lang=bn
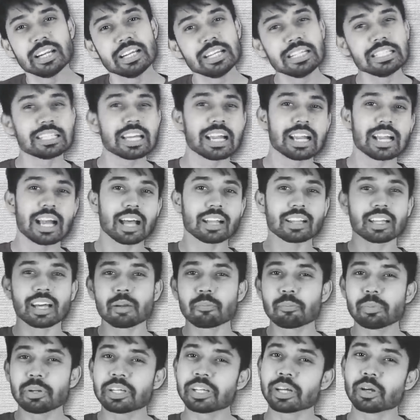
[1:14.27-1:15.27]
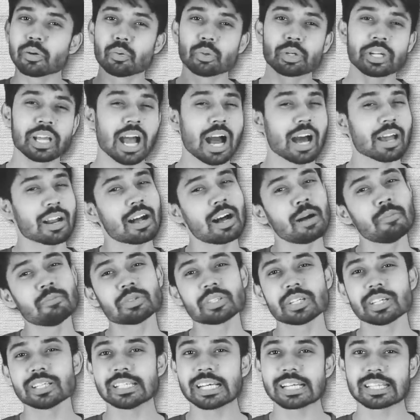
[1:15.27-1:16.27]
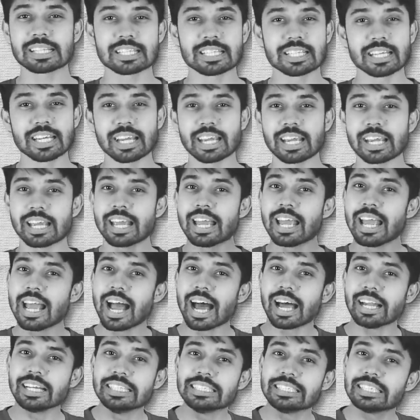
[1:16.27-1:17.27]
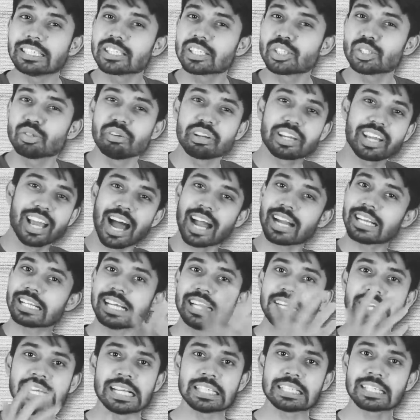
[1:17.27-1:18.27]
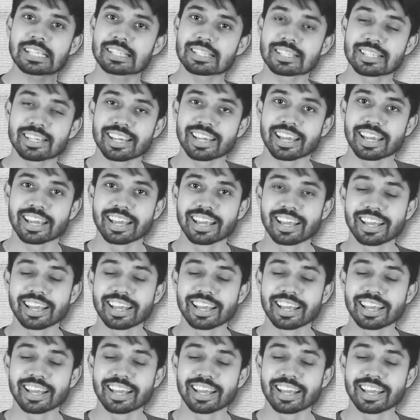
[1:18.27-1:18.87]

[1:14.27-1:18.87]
নিজে গাধার পিঠে উঠে আরামসে যাচ্ছে আর নিজের স্ত্রীকে হাঁটিয়ে নিয়ে যাচ্ছে